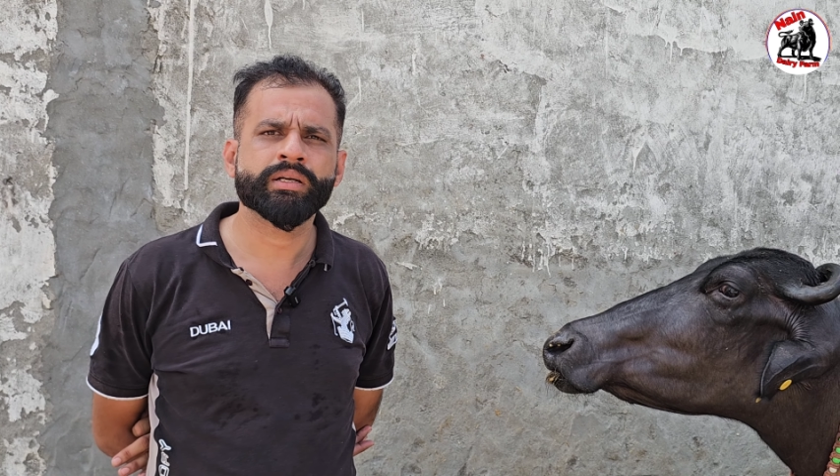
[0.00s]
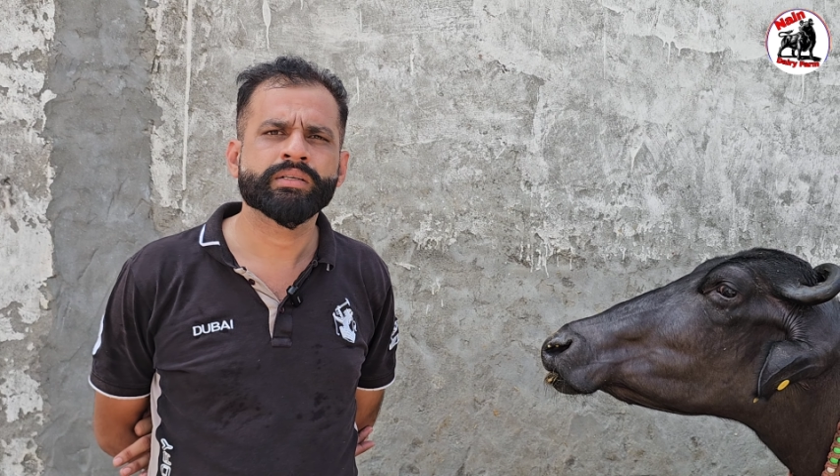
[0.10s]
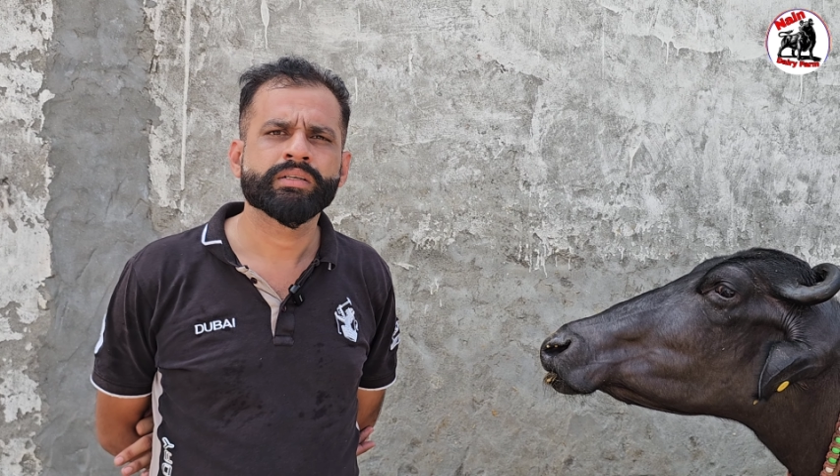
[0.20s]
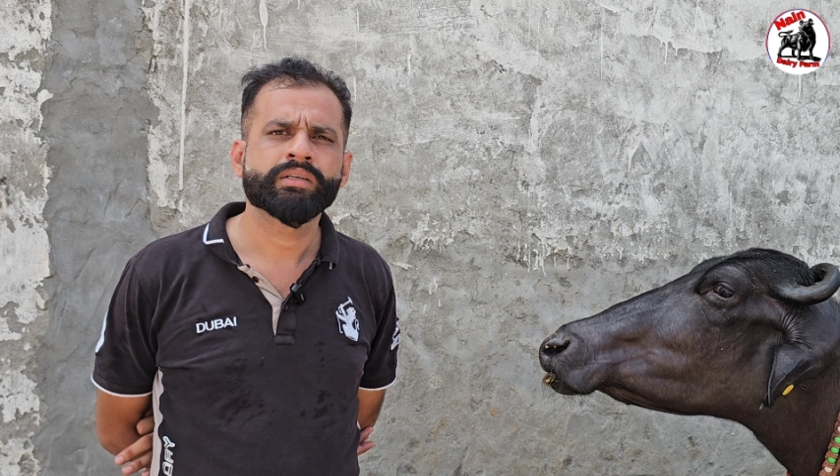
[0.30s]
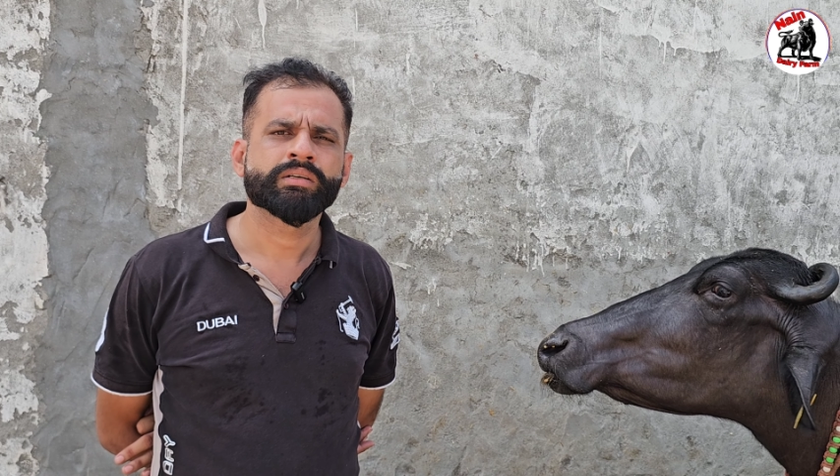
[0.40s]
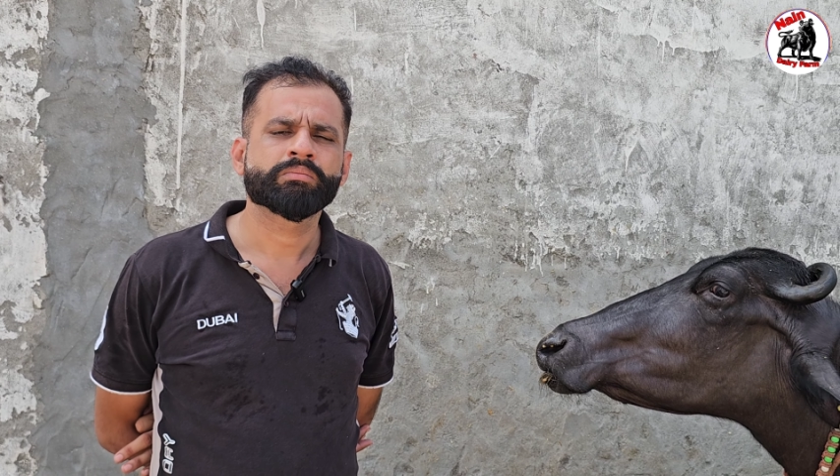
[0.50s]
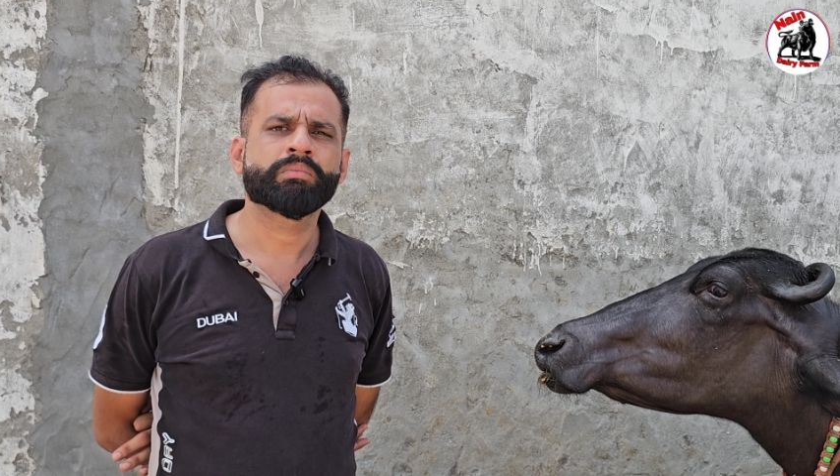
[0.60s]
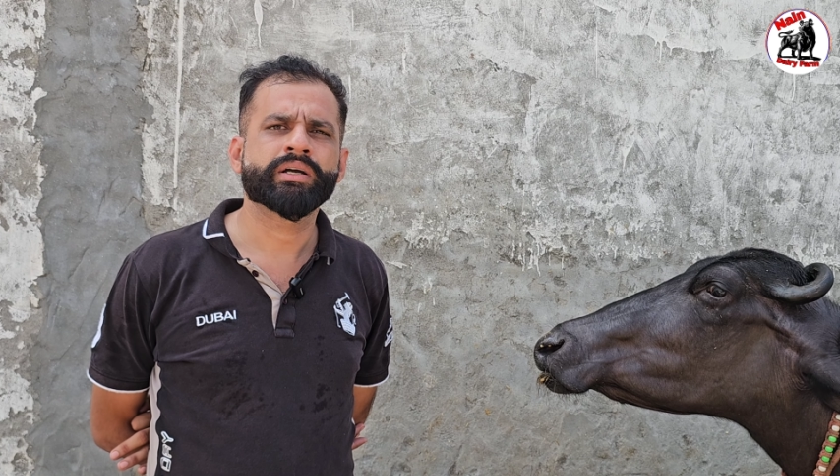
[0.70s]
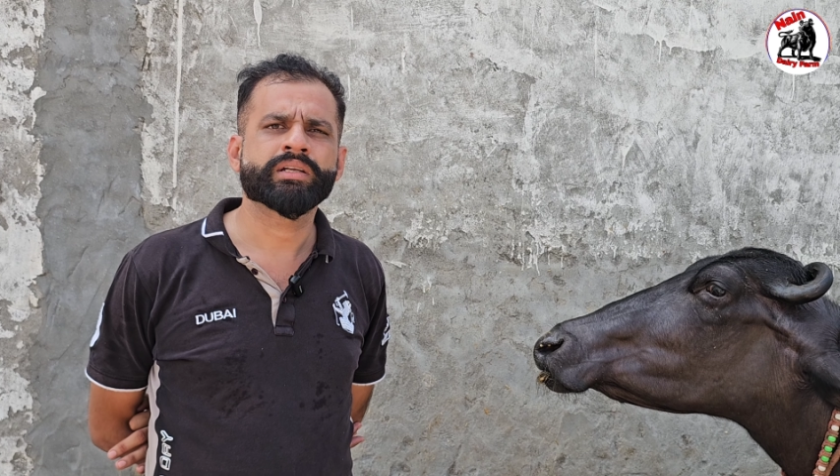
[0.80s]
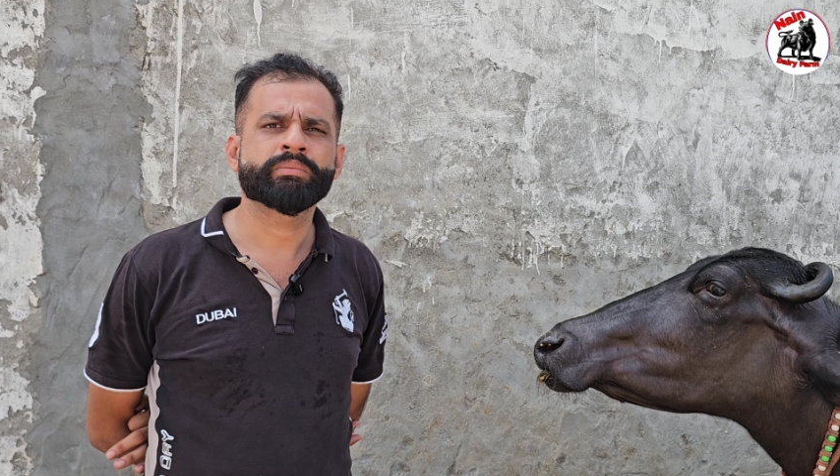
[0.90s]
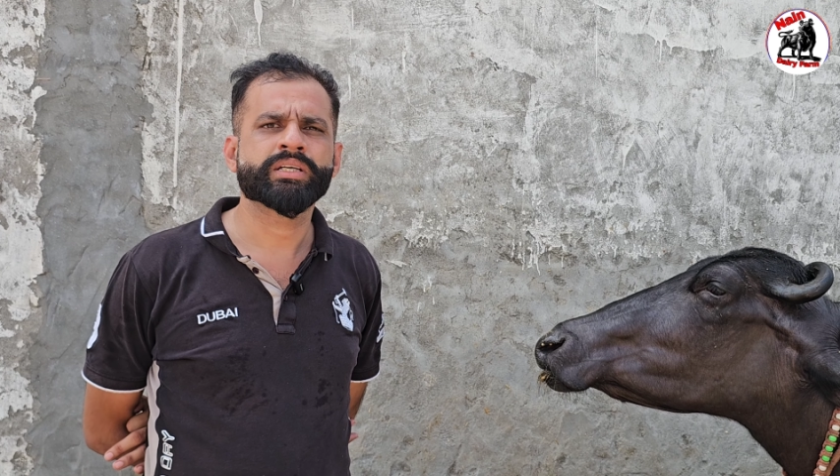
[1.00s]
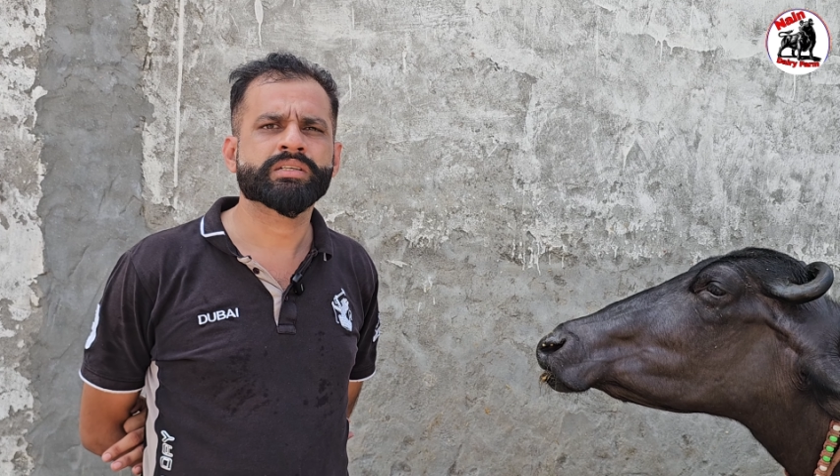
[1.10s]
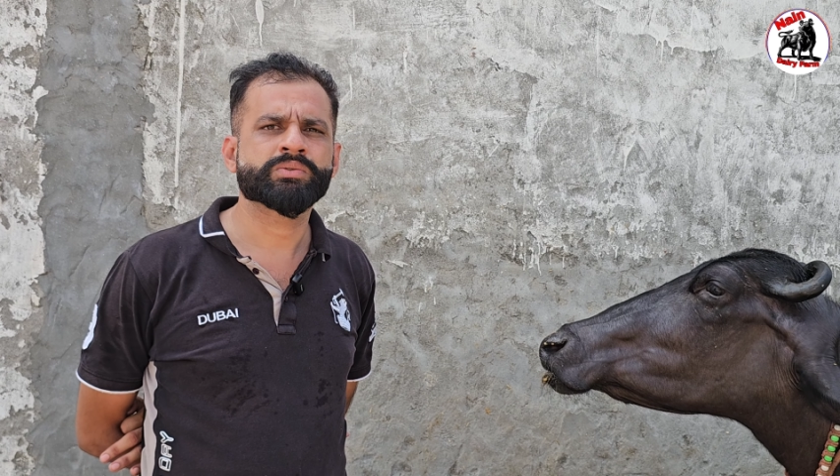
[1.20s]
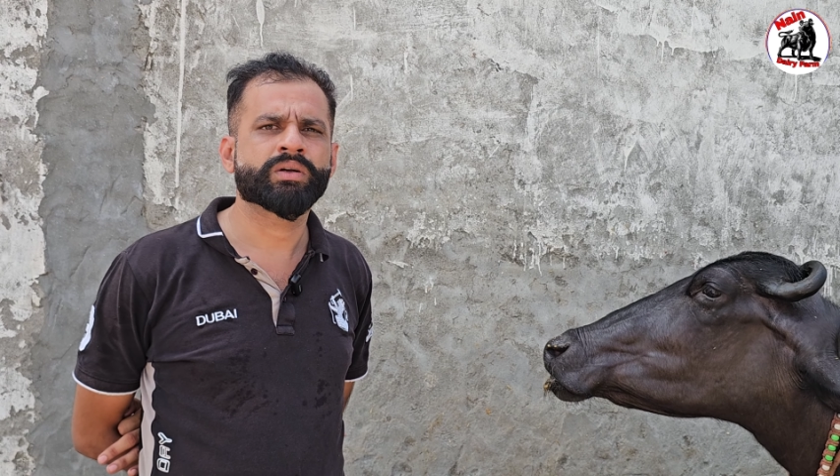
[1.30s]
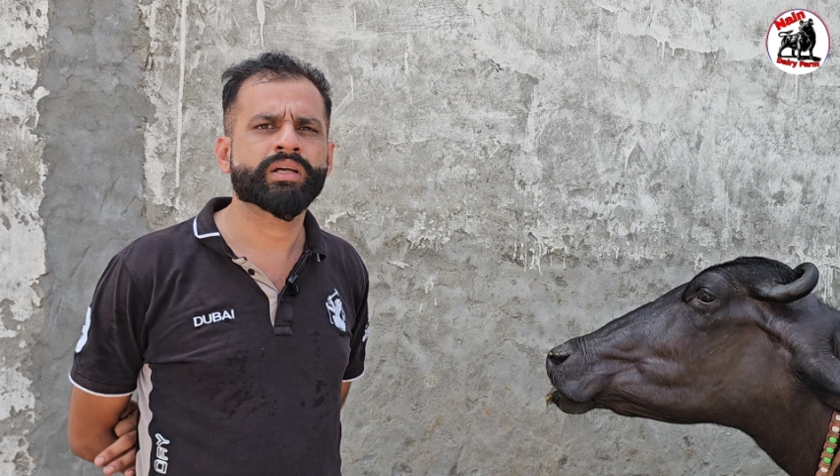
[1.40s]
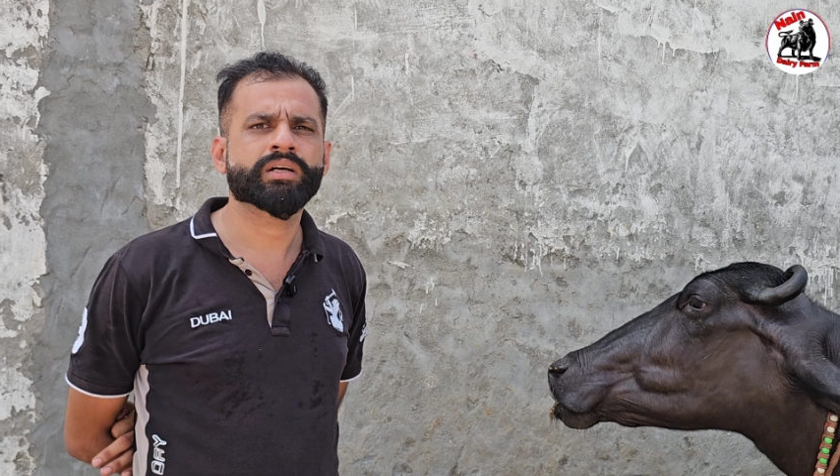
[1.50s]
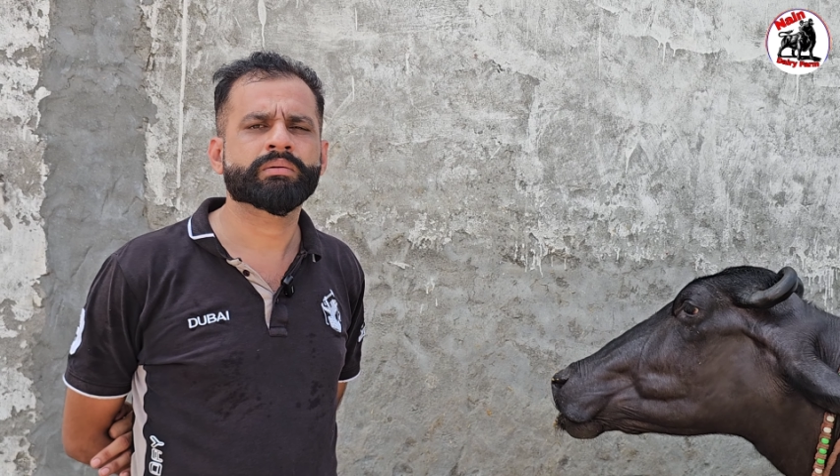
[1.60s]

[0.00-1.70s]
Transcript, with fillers: में भाई रमेश है जो